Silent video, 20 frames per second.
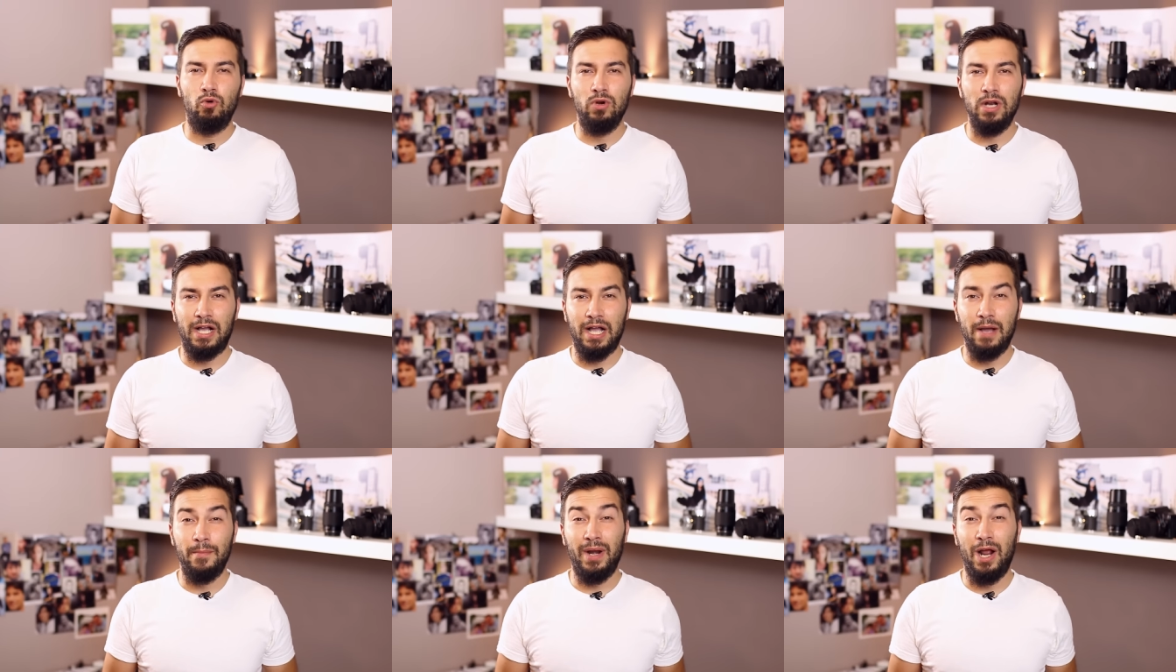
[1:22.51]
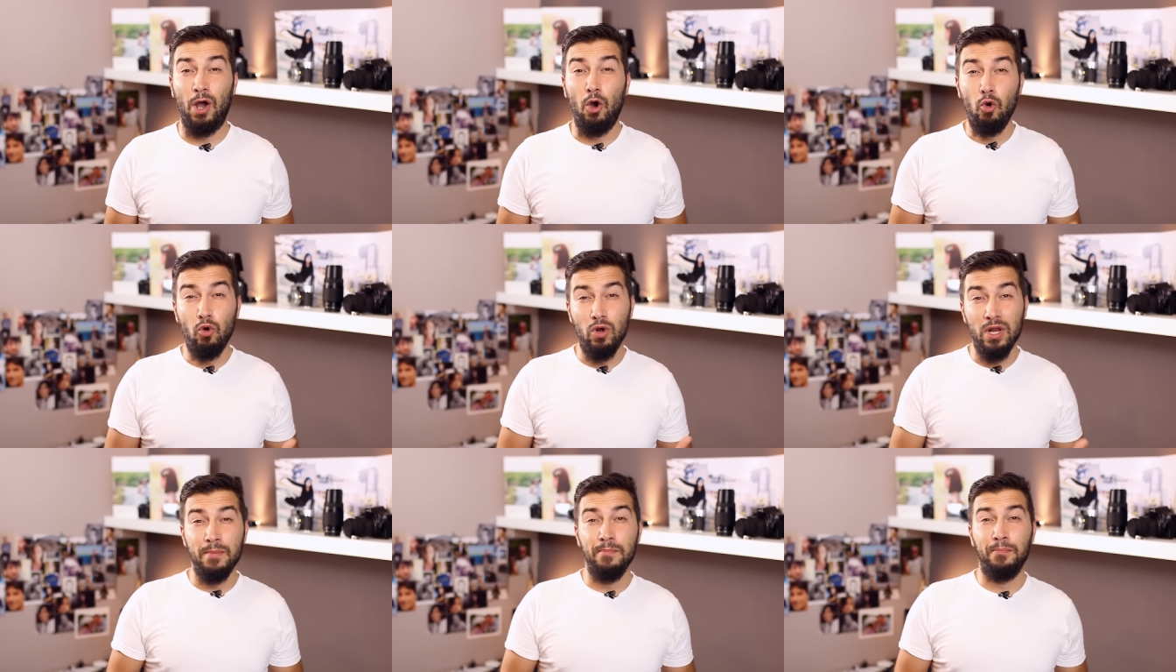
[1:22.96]
una cámara
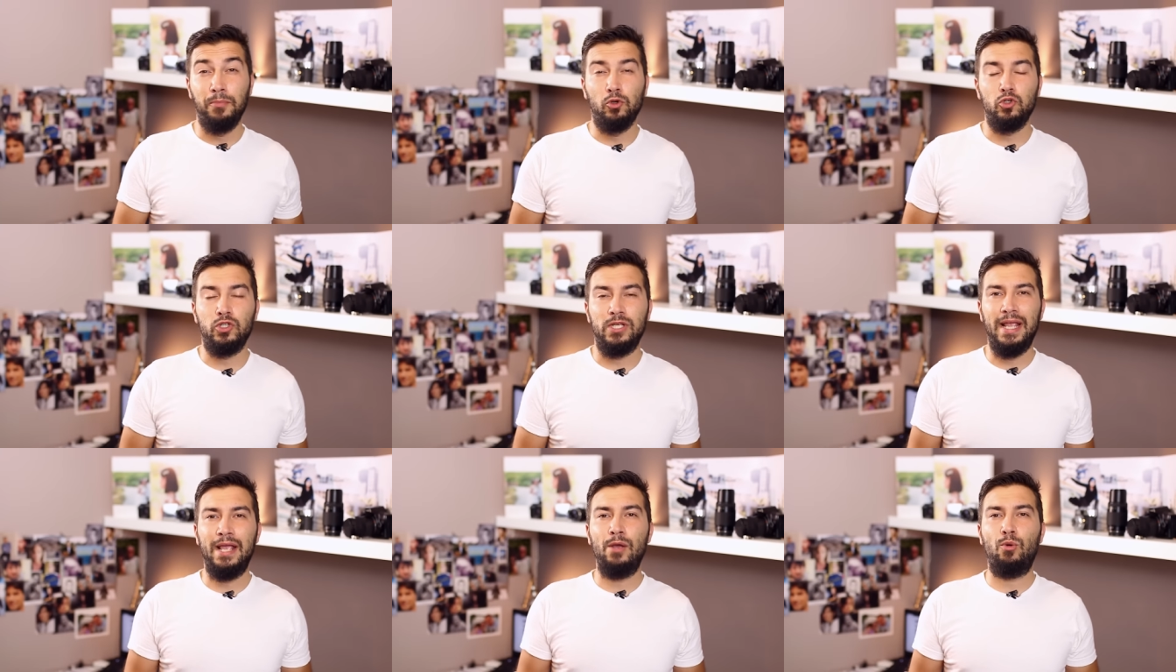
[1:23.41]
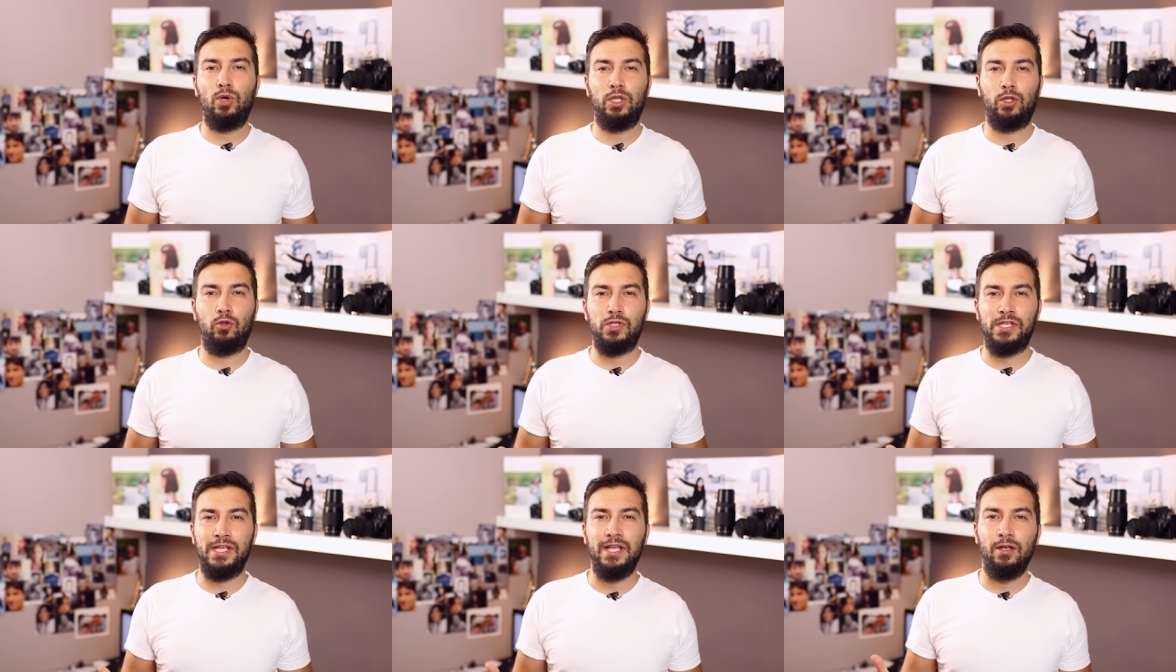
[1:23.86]
Olympus
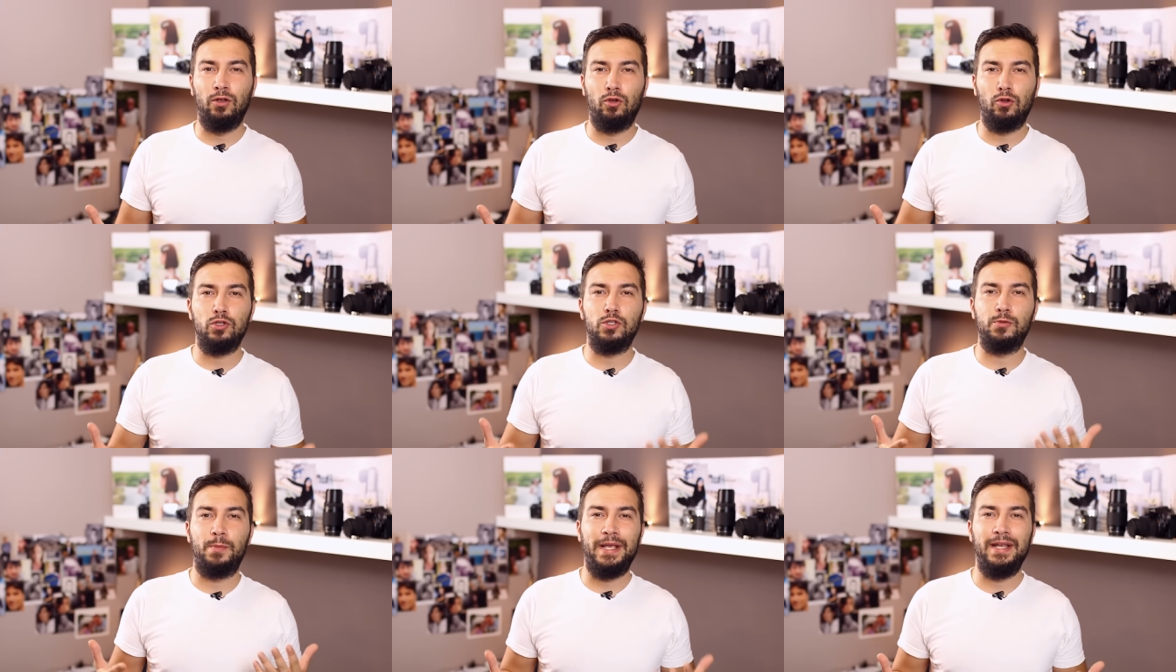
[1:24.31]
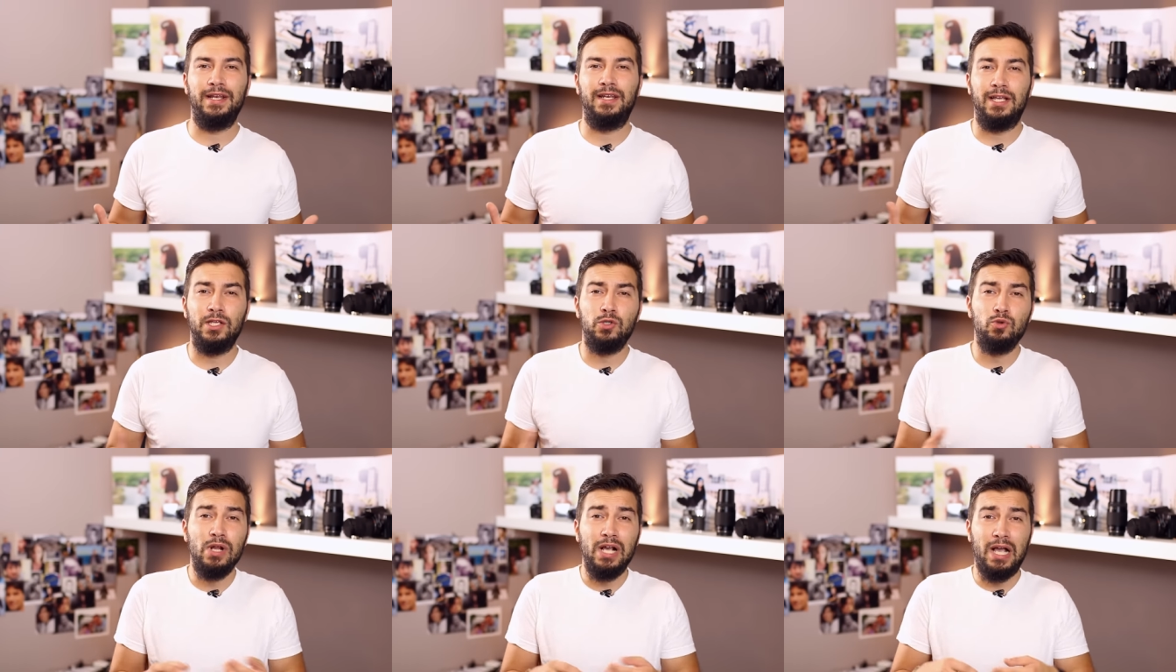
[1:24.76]

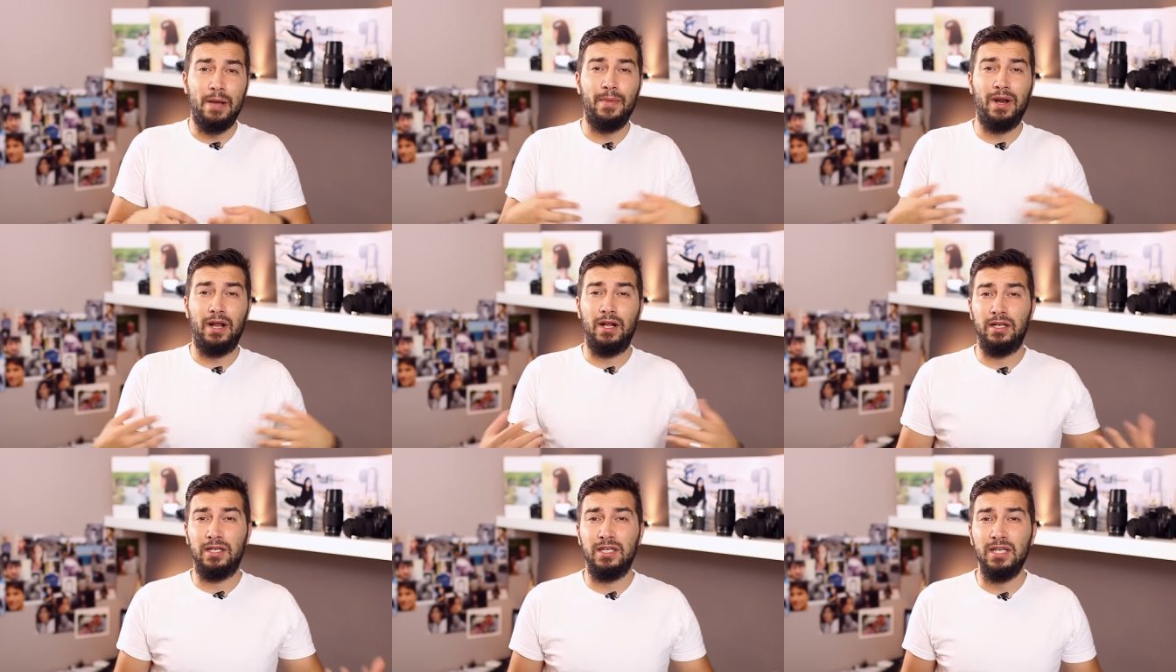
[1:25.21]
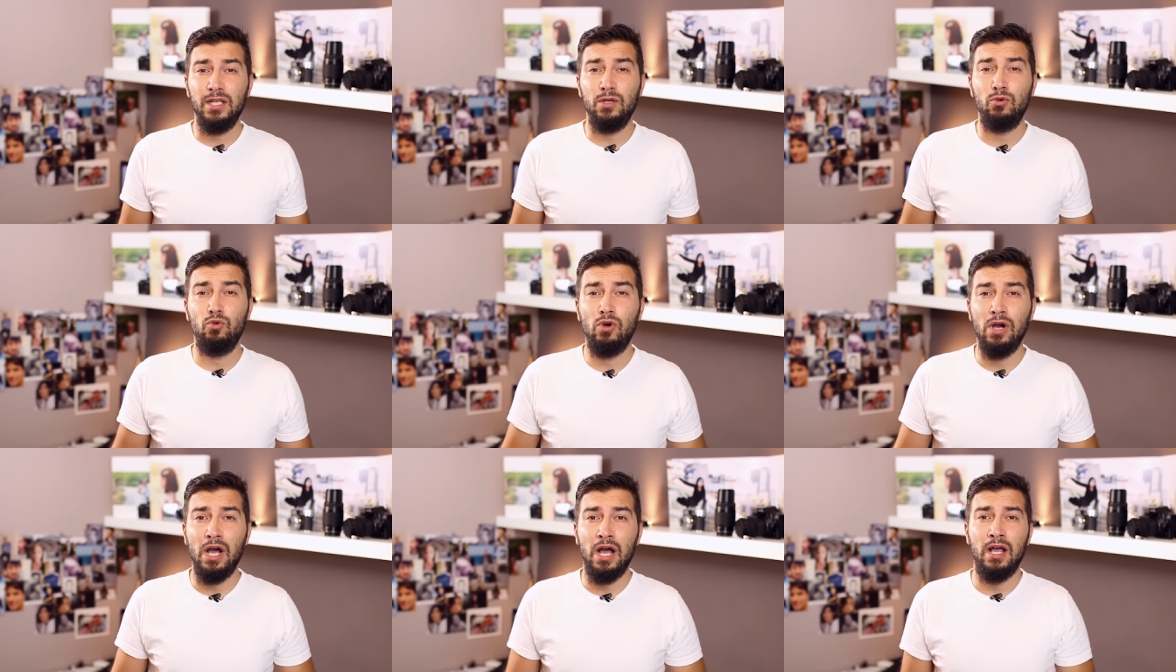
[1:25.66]
E420. Es una cámara
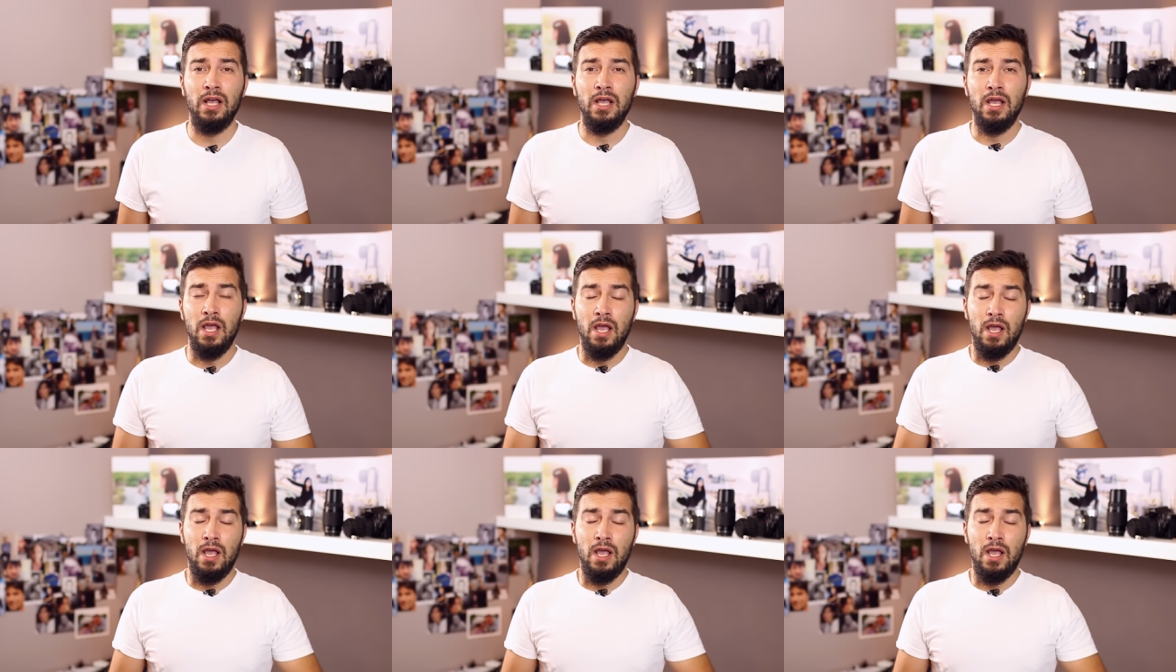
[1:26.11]
antigua,